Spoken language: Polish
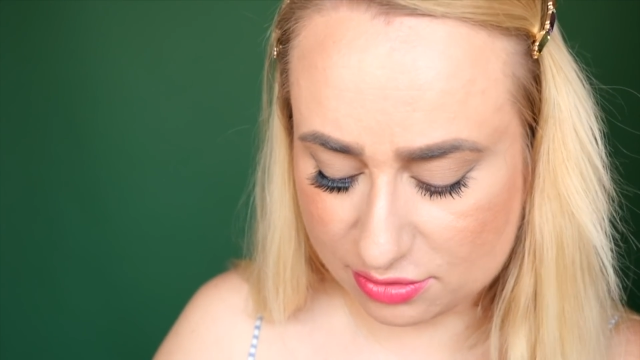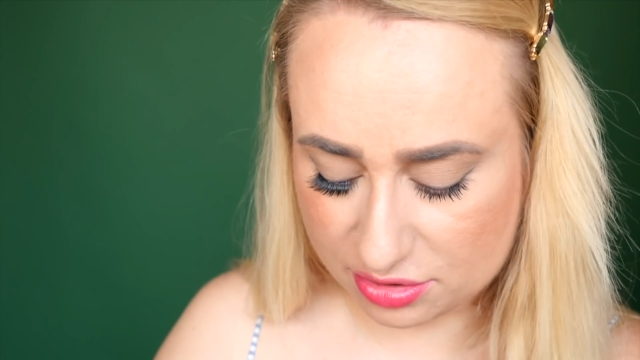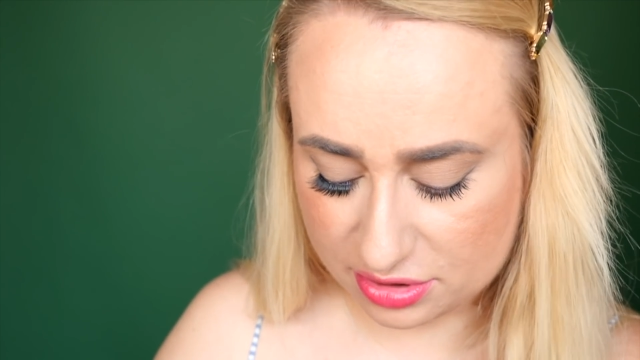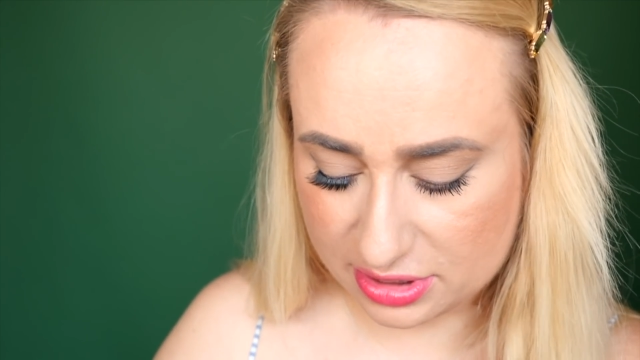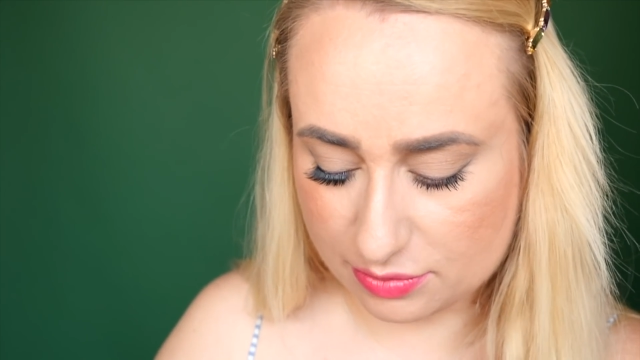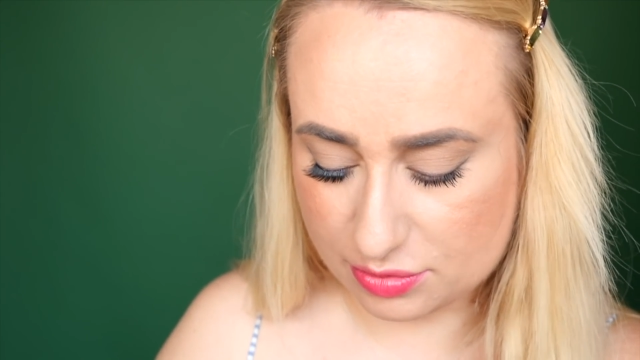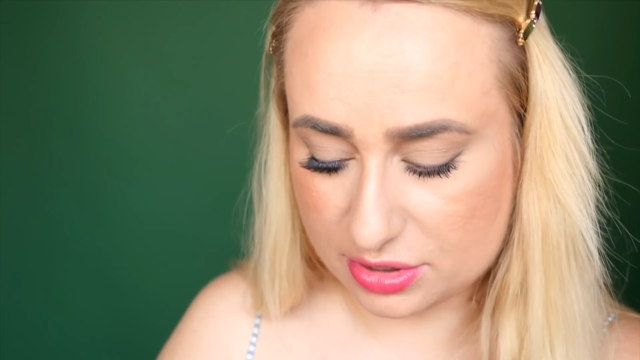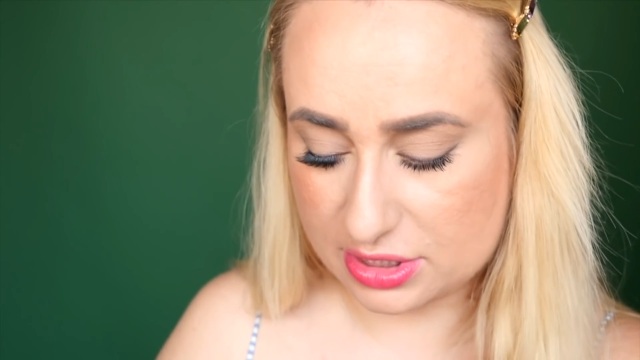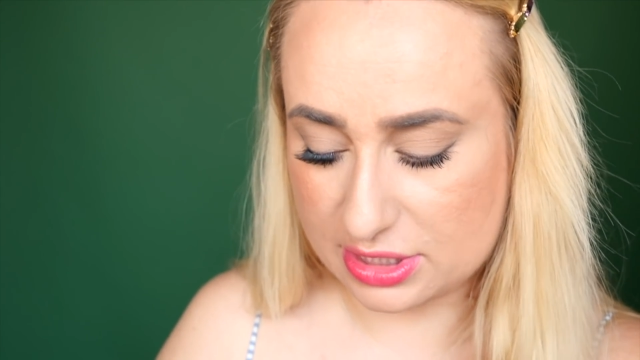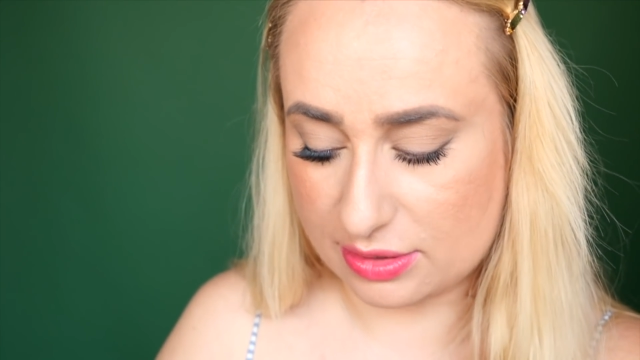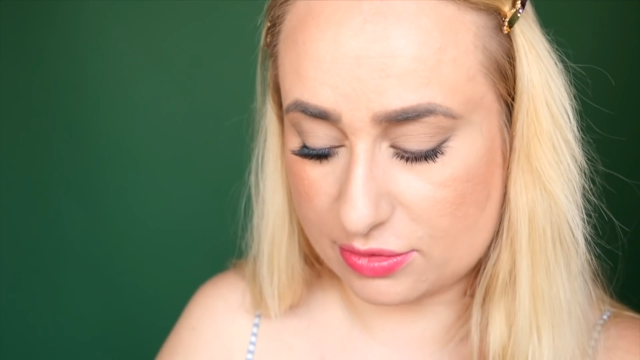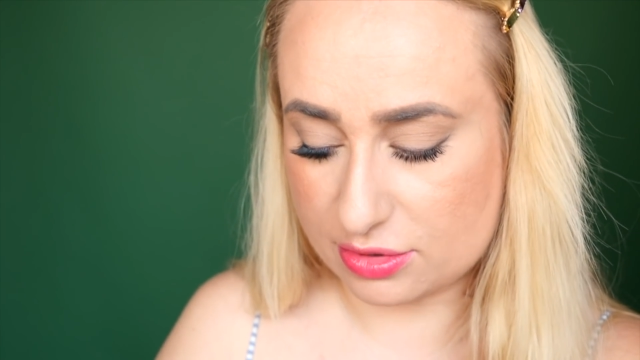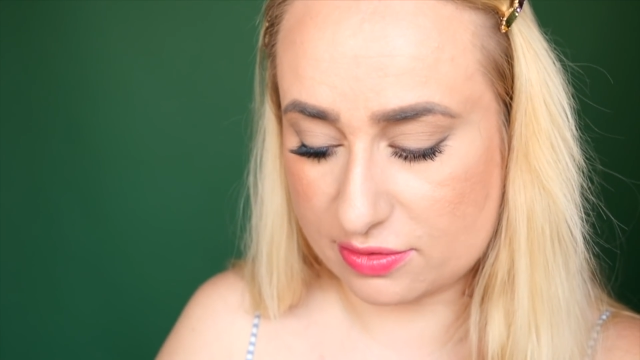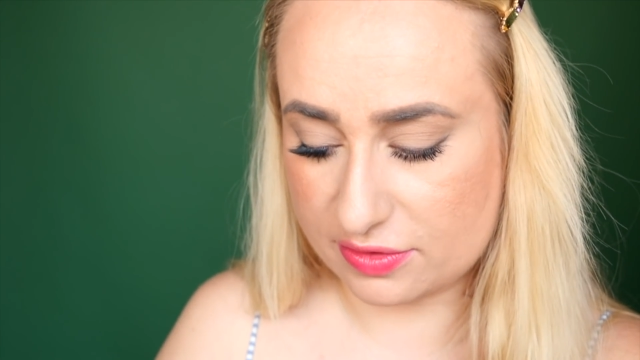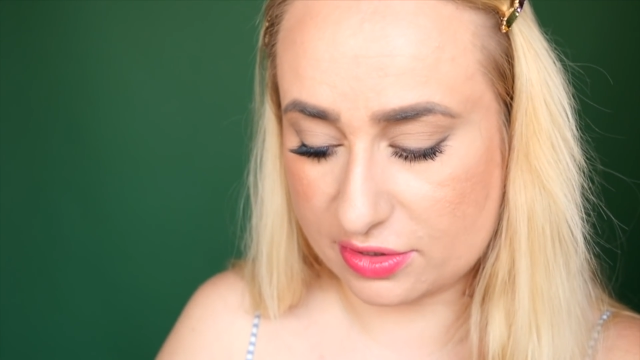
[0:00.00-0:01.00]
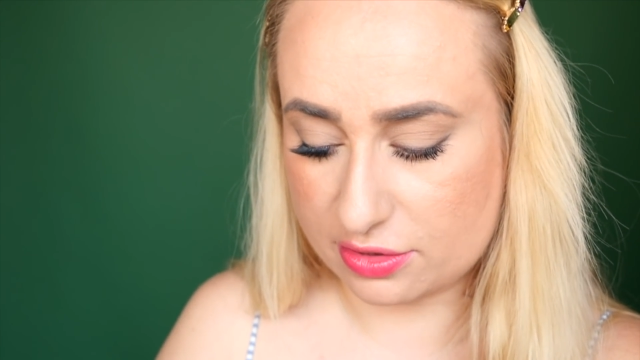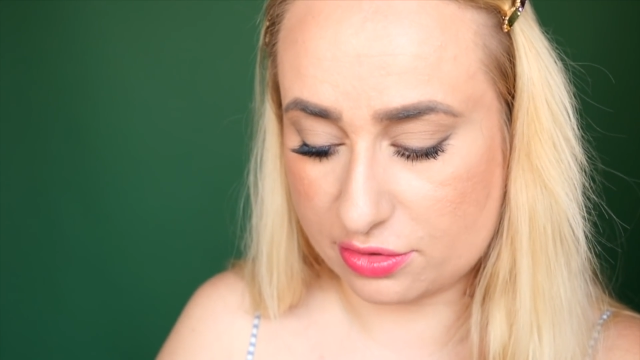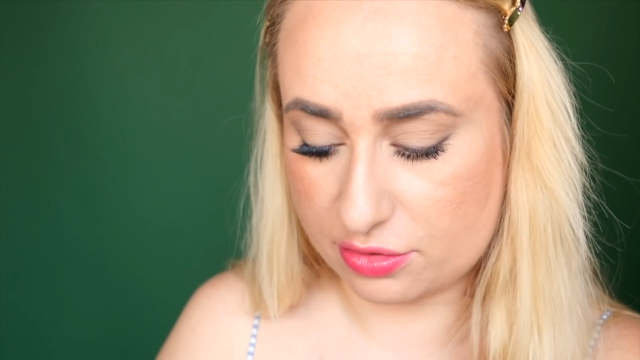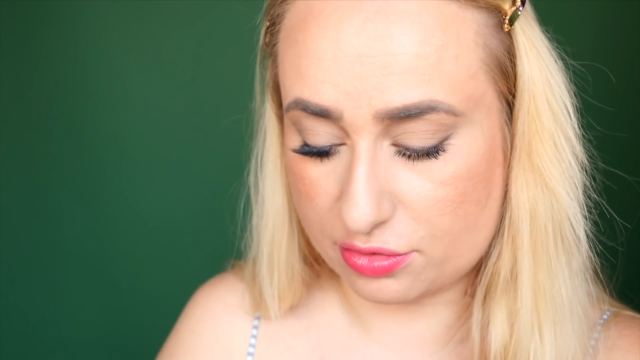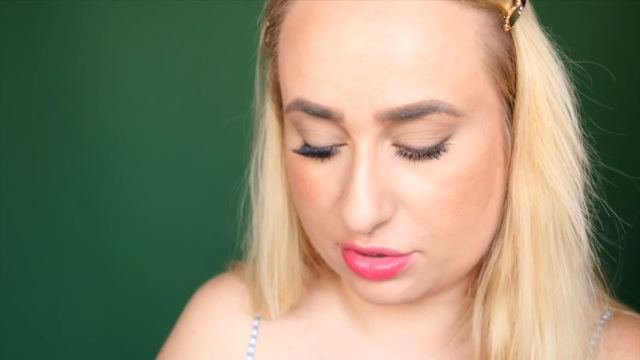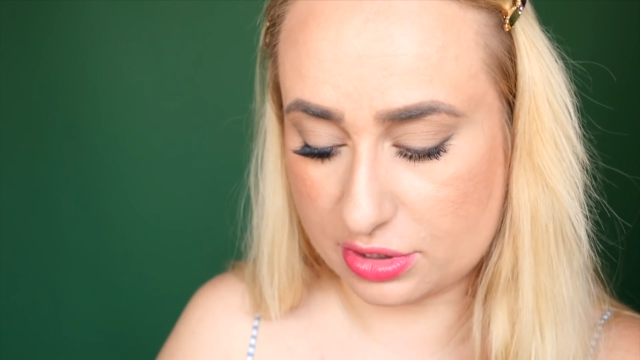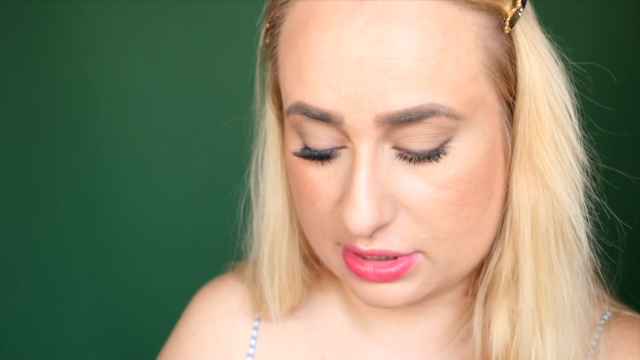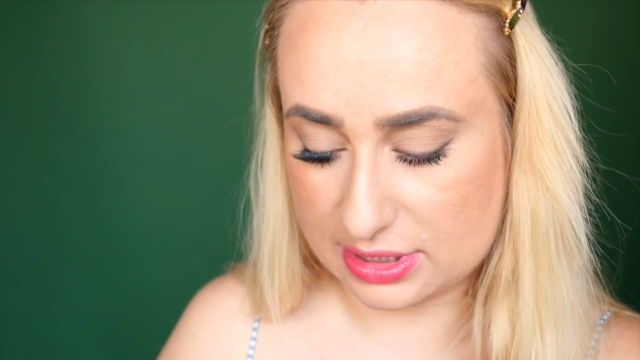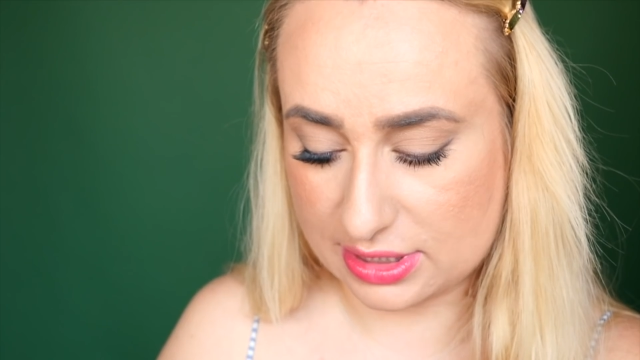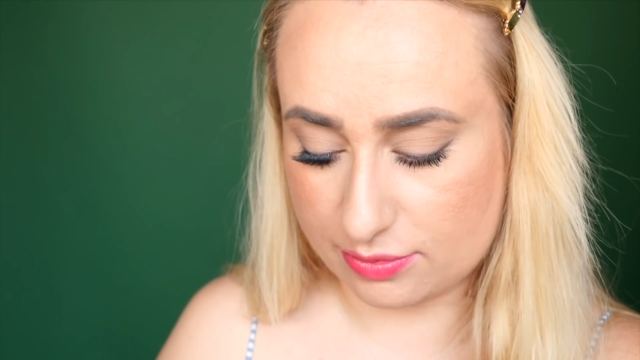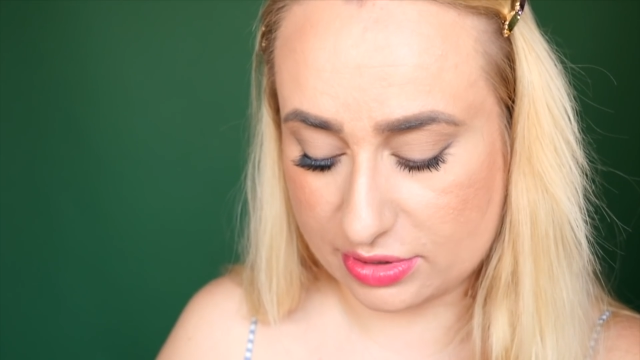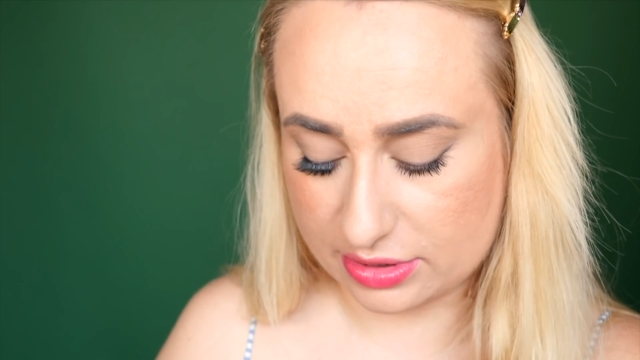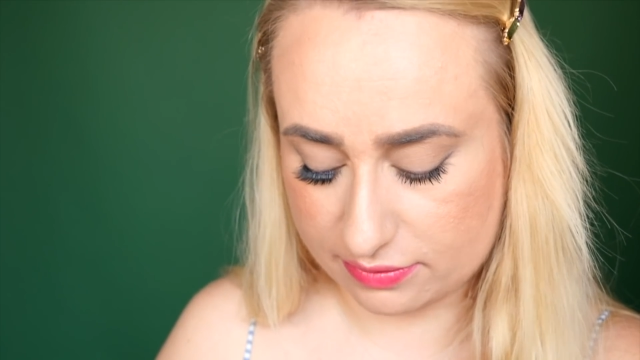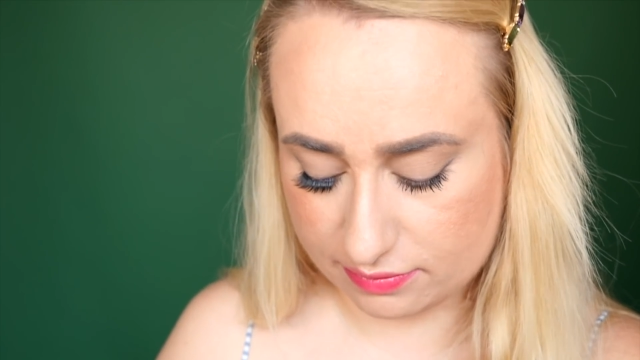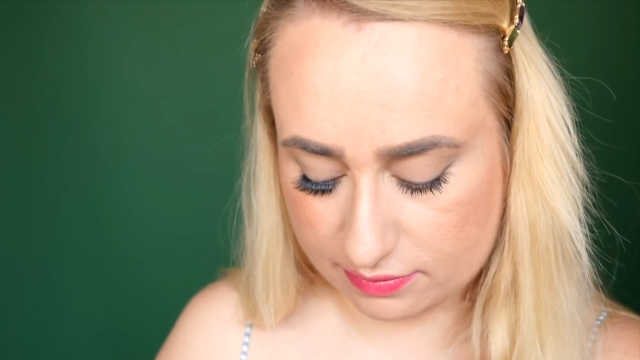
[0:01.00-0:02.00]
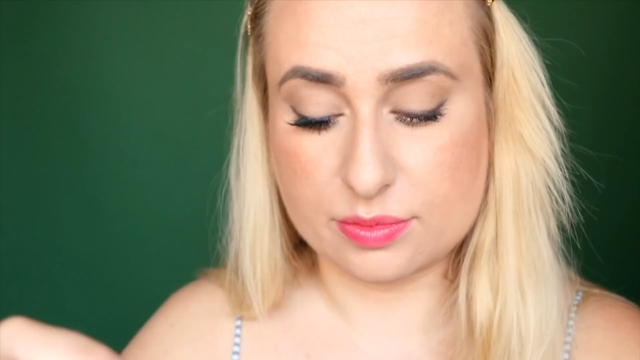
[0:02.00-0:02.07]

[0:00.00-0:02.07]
Dużo ich nie przycinam, dosłownie koniuszki same.